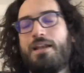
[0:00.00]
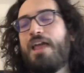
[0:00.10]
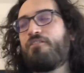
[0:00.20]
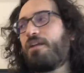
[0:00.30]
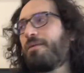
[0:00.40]
Ma
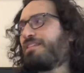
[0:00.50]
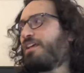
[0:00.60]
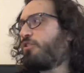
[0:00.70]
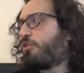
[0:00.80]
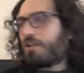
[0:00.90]
lei è
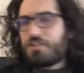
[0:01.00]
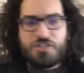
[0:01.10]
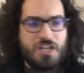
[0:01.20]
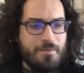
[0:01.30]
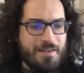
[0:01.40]
veramente
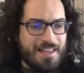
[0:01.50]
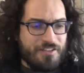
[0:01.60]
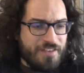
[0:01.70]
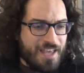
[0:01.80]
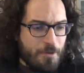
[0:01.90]
incorreggibile,
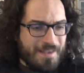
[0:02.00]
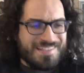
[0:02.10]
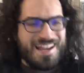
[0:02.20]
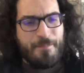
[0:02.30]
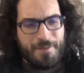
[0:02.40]
davvero, ma
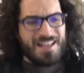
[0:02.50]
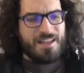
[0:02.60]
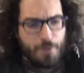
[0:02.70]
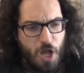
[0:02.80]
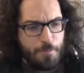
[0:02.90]
se la
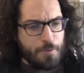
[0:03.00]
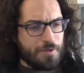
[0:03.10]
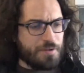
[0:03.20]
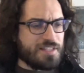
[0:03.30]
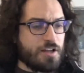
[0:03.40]
prende proprio
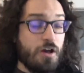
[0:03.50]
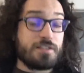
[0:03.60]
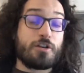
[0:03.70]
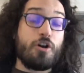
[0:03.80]
per queste cose.